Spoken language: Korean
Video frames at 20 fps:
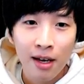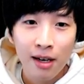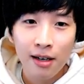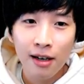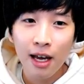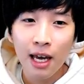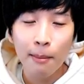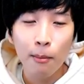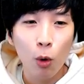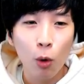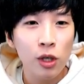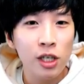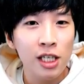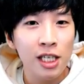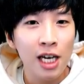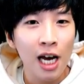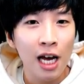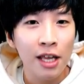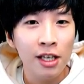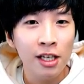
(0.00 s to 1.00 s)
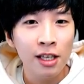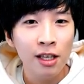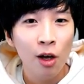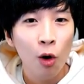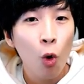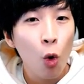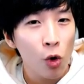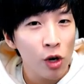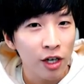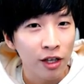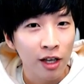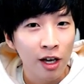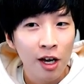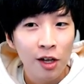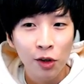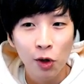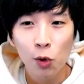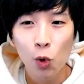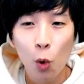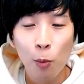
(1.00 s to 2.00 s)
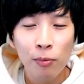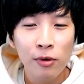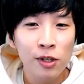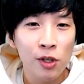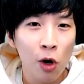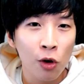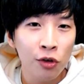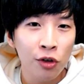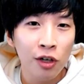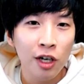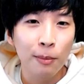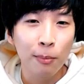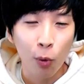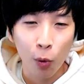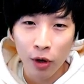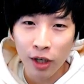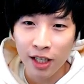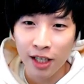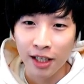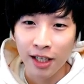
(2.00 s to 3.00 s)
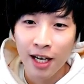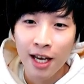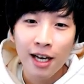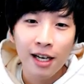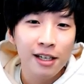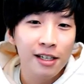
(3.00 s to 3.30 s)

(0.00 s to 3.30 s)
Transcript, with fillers: 그에 못지않은 혹은 더 높은 성능을 보이는